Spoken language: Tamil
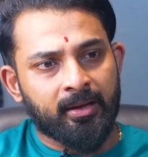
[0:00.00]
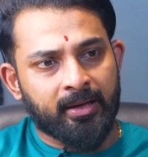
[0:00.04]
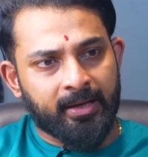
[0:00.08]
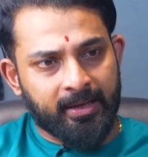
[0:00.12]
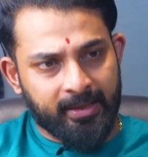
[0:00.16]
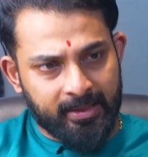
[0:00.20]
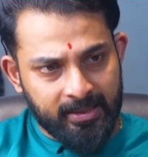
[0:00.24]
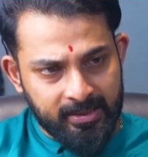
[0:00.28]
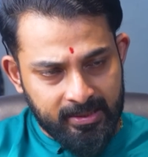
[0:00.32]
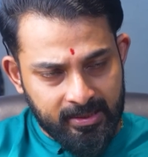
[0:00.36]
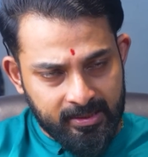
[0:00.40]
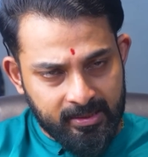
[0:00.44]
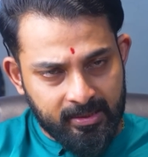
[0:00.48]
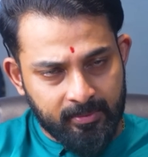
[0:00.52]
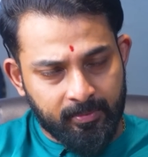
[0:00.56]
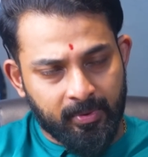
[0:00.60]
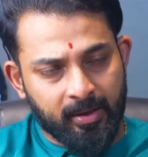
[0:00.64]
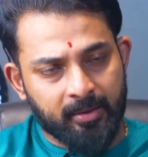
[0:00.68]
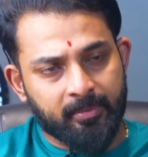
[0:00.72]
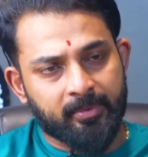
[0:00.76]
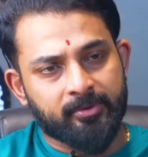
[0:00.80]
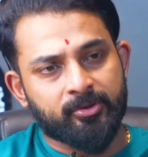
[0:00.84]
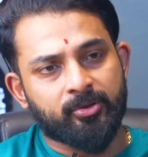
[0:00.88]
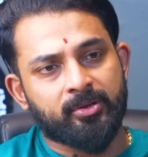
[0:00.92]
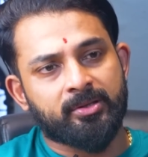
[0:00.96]
இன்டெலிஜென்ஸ்
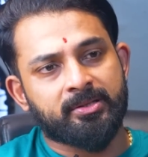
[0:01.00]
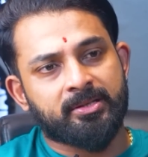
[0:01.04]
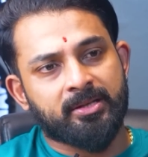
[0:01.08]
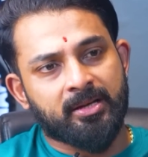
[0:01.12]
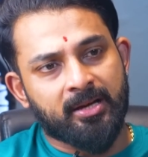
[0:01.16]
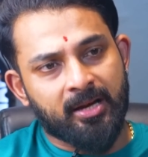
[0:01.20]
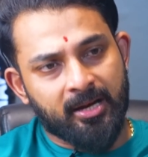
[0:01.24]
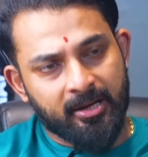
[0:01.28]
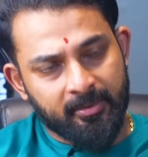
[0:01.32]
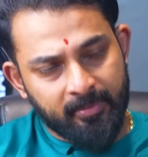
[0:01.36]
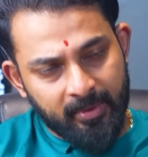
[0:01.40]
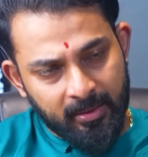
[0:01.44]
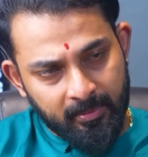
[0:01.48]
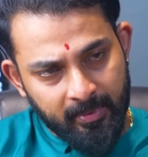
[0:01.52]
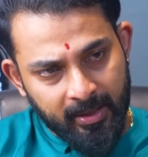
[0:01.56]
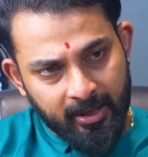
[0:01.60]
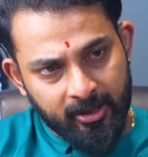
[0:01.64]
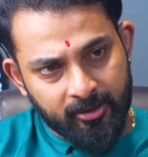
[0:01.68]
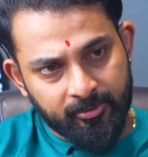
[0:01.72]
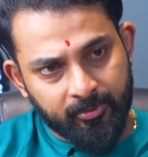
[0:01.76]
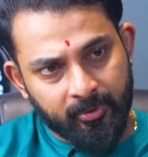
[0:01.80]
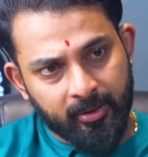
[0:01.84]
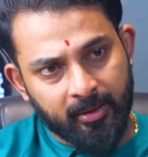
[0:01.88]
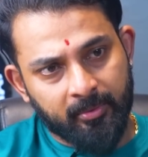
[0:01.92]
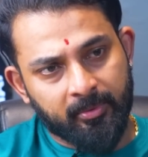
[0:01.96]
டிபார்ட்மெண்ட் சொல்லிச்சா அன்பில்
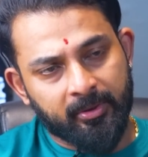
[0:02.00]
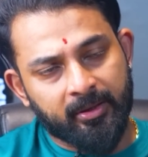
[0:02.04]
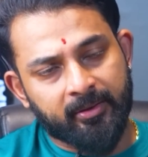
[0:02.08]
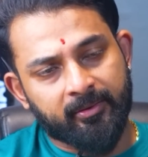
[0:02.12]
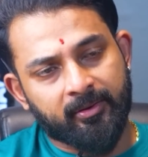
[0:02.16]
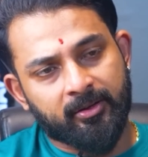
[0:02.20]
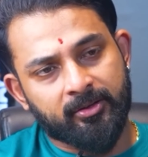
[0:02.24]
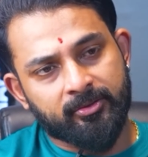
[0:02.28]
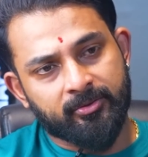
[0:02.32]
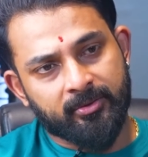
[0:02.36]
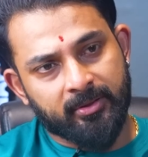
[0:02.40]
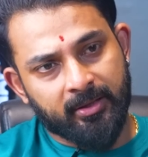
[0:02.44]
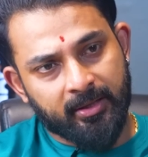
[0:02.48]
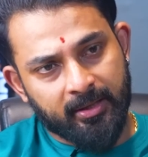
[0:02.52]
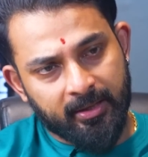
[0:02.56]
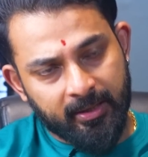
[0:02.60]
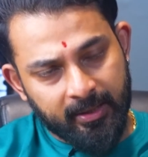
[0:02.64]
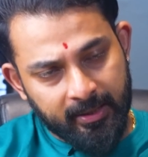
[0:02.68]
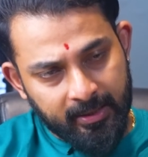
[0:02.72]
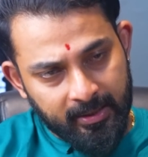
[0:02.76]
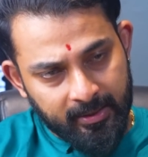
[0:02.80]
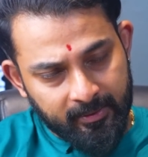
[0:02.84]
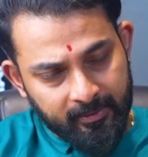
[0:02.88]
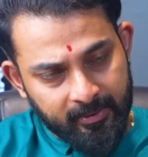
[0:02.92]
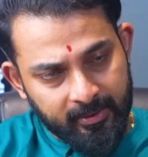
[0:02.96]
மகேஷ் பொய்யாமொழி அவர்கள் சொன்னாரா
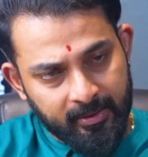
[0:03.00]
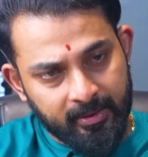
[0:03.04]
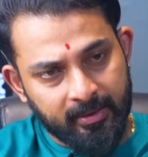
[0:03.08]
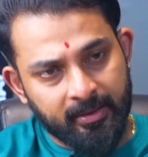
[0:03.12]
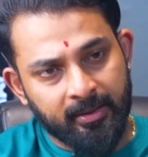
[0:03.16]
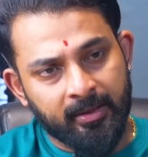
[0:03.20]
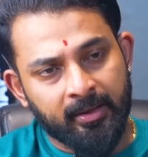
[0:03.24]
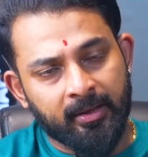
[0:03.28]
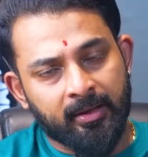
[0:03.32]
இல்லை வந்து